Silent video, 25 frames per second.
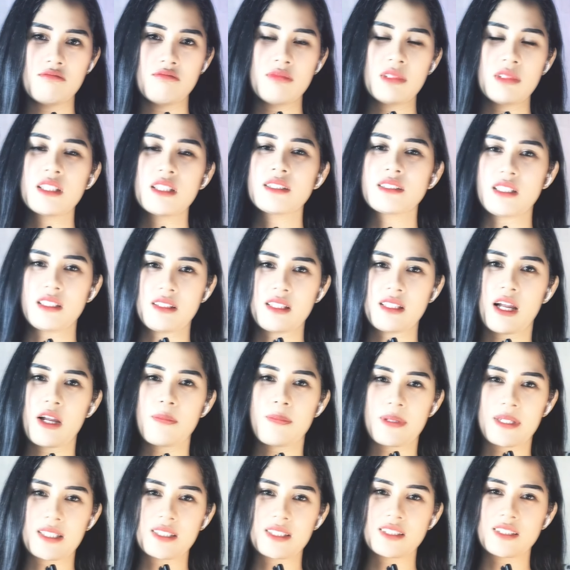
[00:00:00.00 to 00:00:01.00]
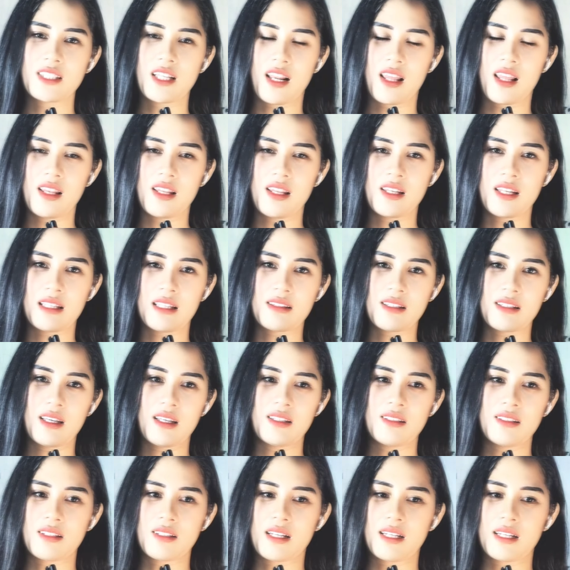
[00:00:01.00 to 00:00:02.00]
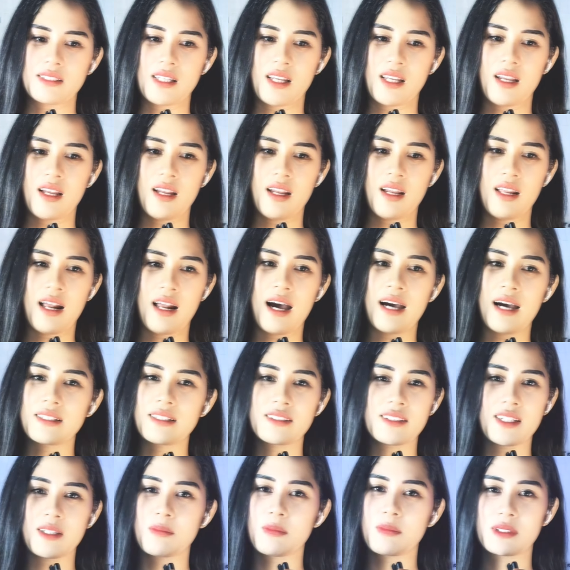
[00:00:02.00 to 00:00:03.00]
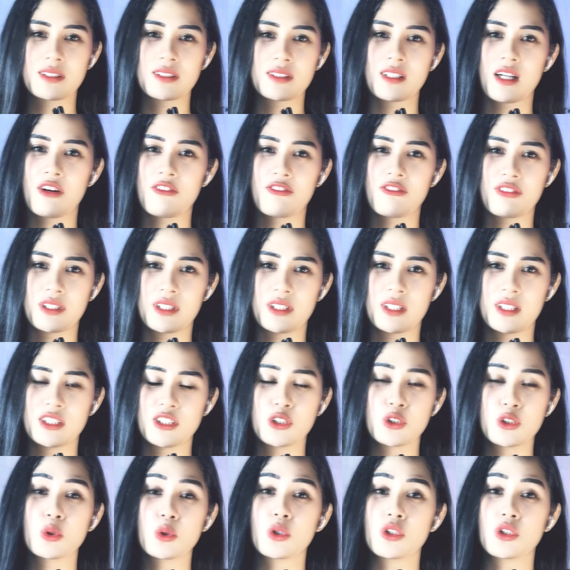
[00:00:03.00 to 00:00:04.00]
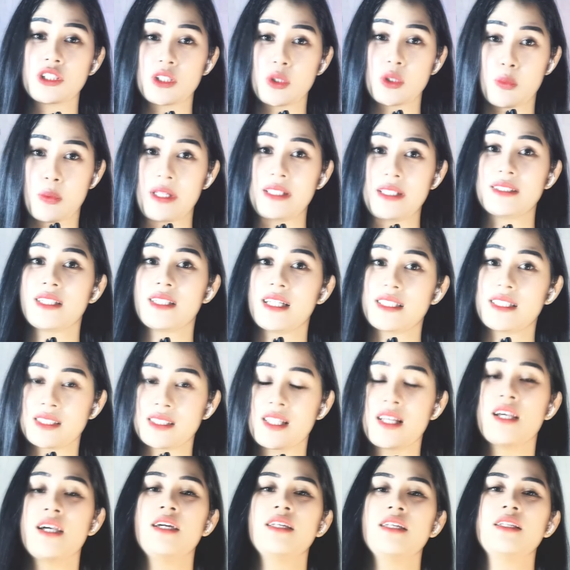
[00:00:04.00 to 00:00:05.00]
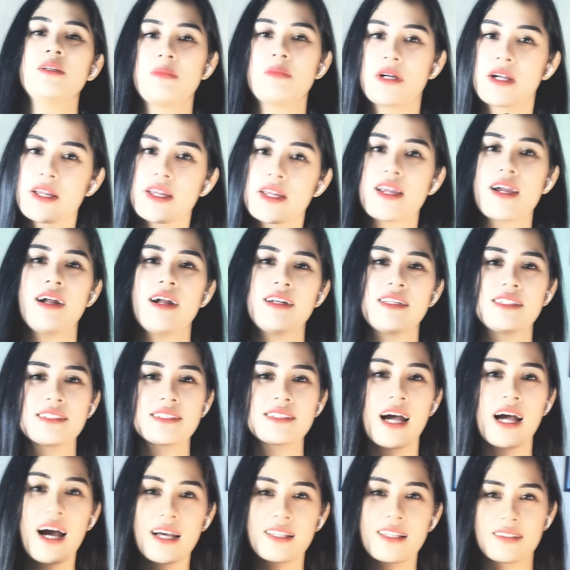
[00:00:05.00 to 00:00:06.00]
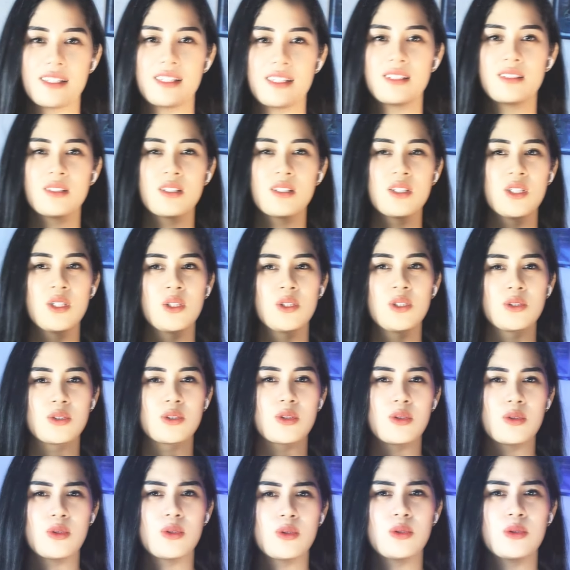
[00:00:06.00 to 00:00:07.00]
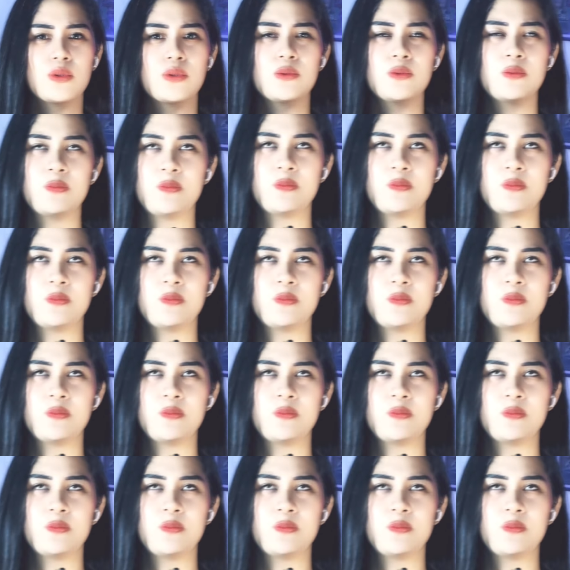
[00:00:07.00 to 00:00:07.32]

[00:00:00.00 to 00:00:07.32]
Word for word: mag-decide tayo para sa sarili natin kasi lahat yan magsasuffer yung consequences na mangyayari sa atin. So,